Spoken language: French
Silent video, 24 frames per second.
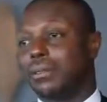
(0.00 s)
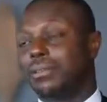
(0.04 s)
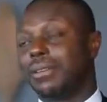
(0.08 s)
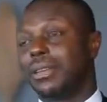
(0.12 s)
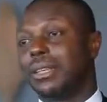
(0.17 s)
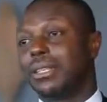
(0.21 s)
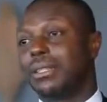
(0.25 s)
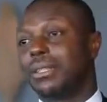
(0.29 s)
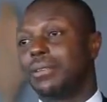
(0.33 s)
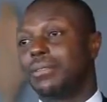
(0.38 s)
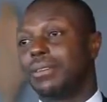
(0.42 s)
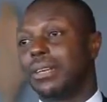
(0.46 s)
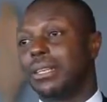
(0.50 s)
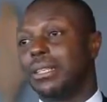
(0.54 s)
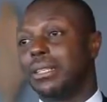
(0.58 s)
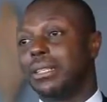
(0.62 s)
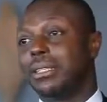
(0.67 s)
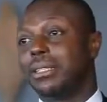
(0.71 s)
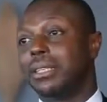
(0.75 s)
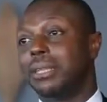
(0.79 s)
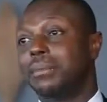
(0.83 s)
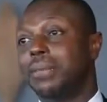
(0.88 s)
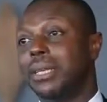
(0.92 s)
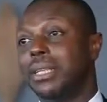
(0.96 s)
Frat,
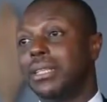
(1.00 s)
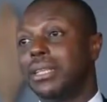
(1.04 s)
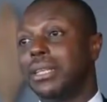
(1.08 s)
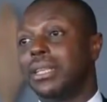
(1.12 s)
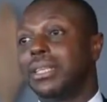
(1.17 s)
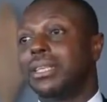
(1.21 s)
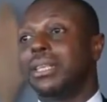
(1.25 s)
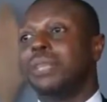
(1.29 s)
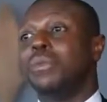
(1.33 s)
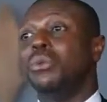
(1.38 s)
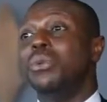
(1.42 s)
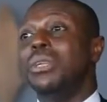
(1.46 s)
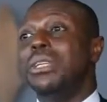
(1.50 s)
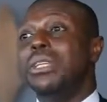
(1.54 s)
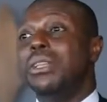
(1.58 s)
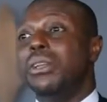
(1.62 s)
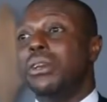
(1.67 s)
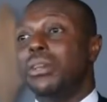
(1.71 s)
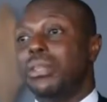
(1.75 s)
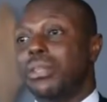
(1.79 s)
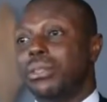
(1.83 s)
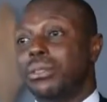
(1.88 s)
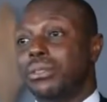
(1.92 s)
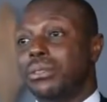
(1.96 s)
Fraternité Matin, qui est le
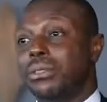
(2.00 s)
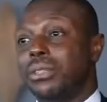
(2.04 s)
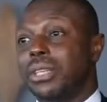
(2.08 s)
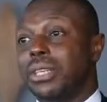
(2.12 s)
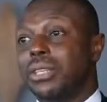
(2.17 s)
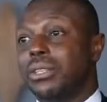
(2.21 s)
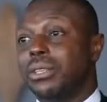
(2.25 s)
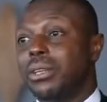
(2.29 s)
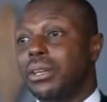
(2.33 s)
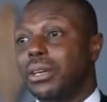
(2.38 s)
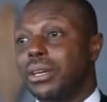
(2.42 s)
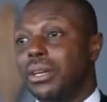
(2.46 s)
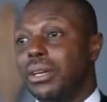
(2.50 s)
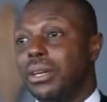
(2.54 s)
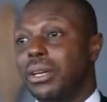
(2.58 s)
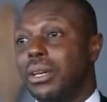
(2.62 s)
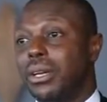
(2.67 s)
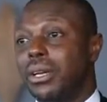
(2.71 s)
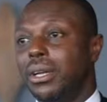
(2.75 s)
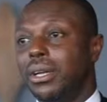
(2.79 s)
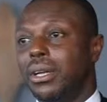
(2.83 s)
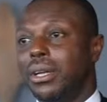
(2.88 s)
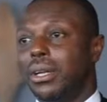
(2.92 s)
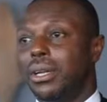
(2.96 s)
leader dans son secteur,
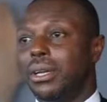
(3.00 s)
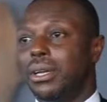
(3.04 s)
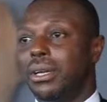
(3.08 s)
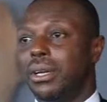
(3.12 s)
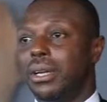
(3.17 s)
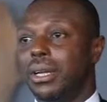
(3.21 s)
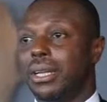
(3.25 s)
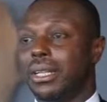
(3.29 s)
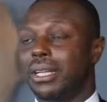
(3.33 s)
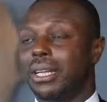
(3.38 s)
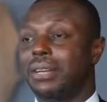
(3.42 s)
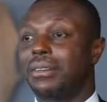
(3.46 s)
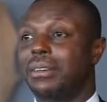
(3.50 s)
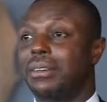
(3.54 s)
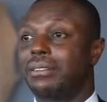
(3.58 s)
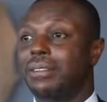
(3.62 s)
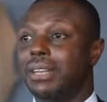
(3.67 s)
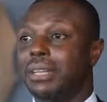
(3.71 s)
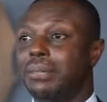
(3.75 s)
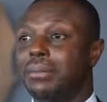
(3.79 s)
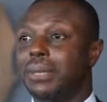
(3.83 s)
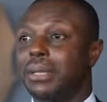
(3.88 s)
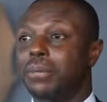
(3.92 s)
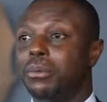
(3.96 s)
à travers
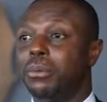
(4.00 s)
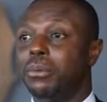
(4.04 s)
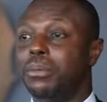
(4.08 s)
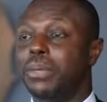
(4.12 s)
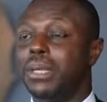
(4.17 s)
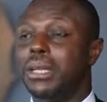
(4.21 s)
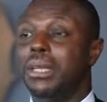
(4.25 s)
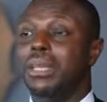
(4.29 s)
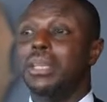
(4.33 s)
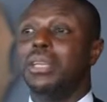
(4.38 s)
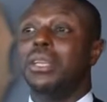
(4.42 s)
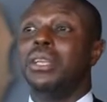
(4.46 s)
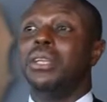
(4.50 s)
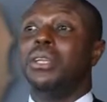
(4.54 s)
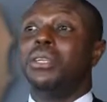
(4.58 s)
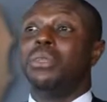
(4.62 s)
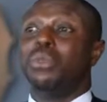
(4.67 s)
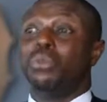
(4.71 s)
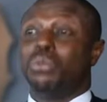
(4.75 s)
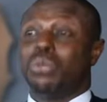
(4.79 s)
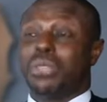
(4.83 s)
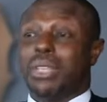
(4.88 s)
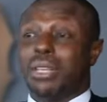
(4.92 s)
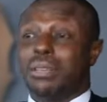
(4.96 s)
Fratmat Mobile.
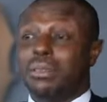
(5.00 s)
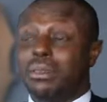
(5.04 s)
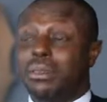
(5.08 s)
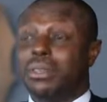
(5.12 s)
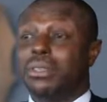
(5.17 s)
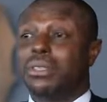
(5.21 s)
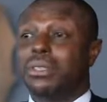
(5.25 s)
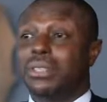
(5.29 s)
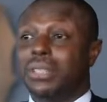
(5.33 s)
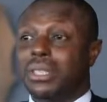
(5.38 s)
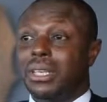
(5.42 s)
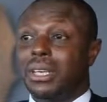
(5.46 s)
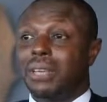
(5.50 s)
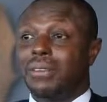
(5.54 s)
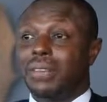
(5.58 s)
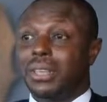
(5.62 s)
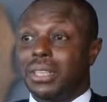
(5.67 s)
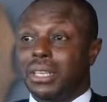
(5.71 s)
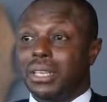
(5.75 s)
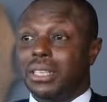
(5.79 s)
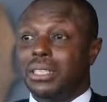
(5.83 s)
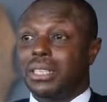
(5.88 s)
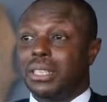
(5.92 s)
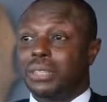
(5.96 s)
Nous avons lancé
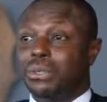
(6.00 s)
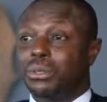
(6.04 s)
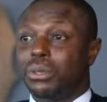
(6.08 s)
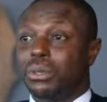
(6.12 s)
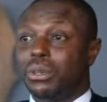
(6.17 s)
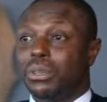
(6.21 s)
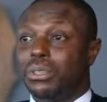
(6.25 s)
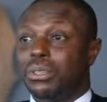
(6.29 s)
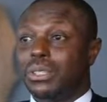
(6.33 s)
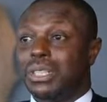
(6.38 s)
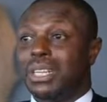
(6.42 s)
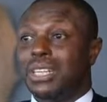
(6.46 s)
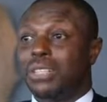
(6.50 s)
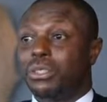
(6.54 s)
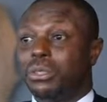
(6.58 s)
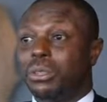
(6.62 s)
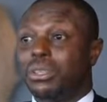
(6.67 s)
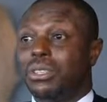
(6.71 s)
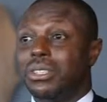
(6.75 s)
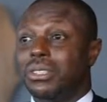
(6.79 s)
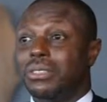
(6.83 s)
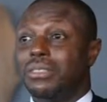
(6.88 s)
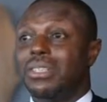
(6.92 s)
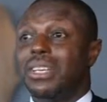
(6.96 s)
avec les assurances
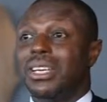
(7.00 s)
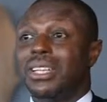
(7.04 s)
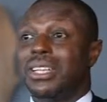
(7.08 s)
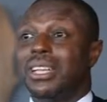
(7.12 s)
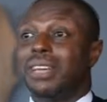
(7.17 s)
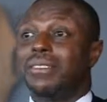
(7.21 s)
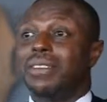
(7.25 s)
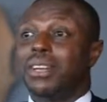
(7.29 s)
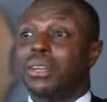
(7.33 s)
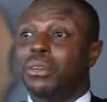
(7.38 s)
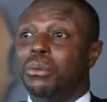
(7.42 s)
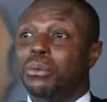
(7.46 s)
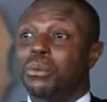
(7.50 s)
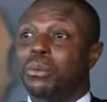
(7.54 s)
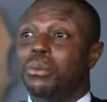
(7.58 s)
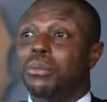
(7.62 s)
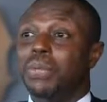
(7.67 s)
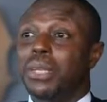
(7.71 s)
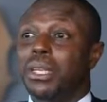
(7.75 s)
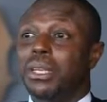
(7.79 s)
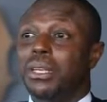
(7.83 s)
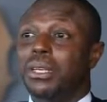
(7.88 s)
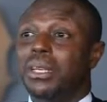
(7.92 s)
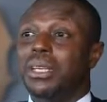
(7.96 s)
l'assurance vie à travers le
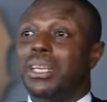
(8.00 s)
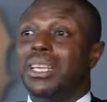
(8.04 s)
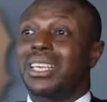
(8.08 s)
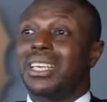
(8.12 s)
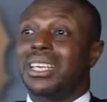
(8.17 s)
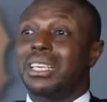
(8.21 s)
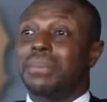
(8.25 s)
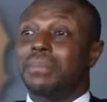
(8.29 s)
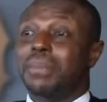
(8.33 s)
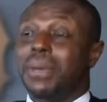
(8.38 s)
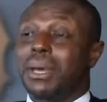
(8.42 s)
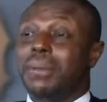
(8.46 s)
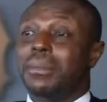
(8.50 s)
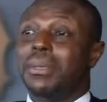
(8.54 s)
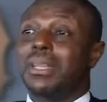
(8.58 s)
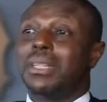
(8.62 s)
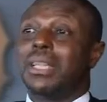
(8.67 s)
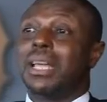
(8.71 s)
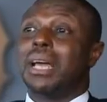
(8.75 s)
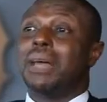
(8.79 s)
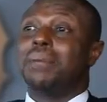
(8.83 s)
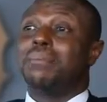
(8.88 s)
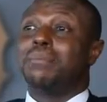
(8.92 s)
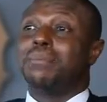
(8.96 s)
mobile qui
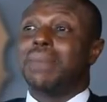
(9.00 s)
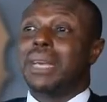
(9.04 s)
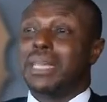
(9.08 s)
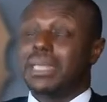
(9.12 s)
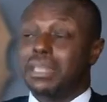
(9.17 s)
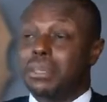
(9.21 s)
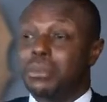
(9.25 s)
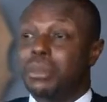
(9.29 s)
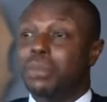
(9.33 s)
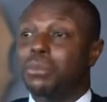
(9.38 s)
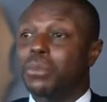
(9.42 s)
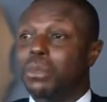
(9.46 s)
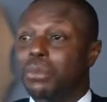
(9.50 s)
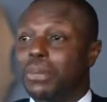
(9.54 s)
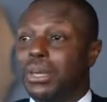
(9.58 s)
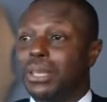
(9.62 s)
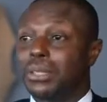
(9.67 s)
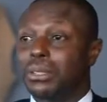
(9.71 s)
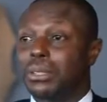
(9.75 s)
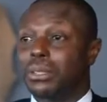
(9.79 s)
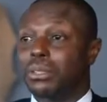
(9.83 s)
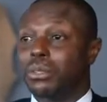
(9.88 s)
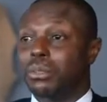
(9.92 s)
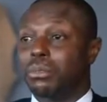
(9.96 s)
permettent à un maximum de
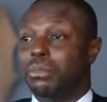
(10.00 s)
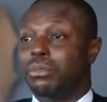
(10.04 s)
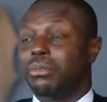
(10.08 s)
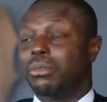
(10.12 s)
personnes de